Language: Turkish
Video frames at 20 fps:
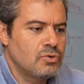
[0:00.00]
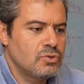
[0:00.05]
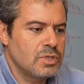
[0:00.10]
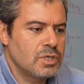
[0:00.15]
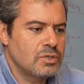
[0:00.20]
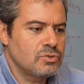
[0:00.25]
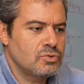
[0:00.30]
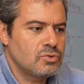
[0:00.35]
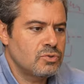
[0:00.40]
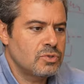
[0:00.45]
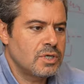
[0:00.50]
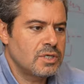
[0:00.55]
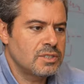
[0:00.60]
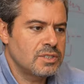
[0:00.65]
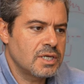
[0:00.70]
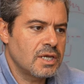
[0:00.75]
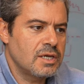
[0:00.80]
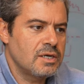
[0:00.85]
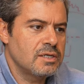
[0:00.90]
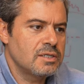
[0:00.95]
Oradan sonra
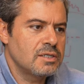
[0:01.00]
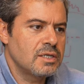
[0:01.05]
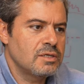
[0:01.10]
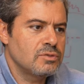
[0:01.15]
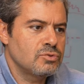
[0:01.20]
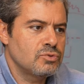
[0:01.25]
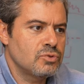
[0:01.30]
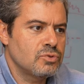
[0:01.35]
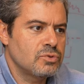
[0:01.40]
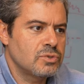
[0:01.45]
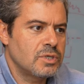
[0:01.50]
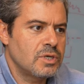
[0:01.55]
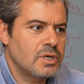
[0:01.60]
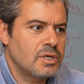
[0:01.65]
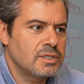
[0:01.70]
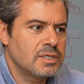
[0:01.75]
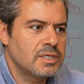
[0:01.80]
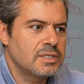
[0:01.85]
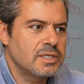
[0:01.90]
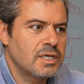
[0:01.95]
askerlikten sonra
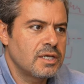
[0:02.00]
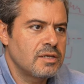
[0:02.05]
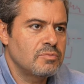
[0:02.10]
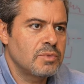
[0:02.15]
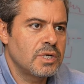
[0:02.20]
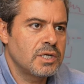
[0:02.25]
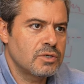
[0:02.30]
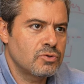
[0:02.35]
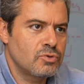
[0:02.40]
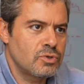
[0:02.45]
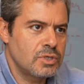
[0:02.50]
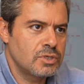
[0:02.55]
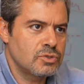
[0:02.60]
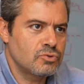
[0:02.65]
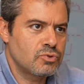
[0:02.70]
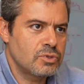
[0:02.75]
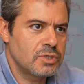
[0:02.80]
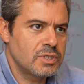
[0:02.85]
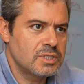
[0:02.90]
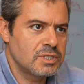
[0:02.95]
Alcatel
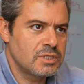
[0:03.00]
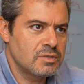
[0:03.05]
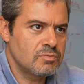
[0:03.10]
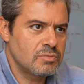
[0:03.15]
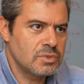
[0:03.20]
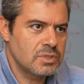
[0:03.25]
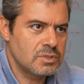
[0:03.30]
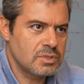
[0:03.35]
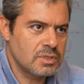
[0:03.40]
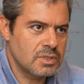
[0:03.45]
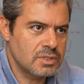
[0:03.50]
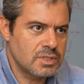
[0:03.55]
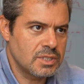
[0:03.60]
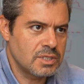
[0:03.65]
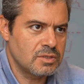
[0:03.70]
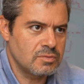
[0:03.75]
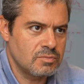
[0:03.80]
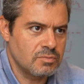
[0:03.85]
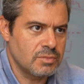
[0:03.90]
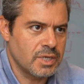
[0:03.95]
Microelectronics'in bir
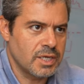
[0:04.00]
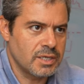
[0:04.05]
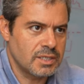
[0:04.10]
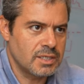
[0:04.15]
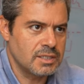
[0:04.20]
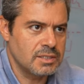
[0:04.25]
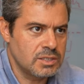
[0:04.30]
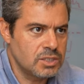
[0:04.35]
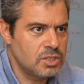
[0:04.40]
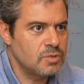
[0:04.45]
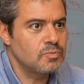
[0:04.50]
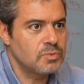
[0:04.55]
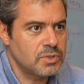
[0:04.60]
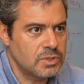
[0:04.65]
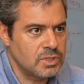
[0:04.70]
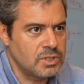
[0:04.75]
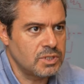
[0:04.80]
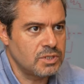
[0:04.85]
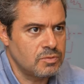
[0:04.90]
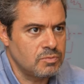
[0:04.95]
tasarım merkezi, çip
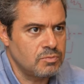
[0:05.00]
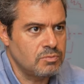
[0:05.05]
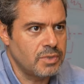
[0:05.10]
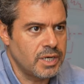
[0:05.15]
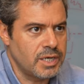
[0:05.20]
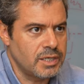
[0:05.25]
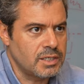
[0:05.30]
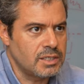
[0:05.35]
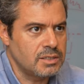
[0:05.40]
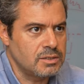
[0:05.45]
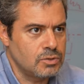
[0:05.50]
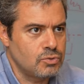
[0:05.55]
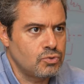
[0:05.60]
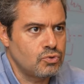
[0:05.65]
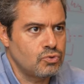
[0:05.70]
tasarım merkezi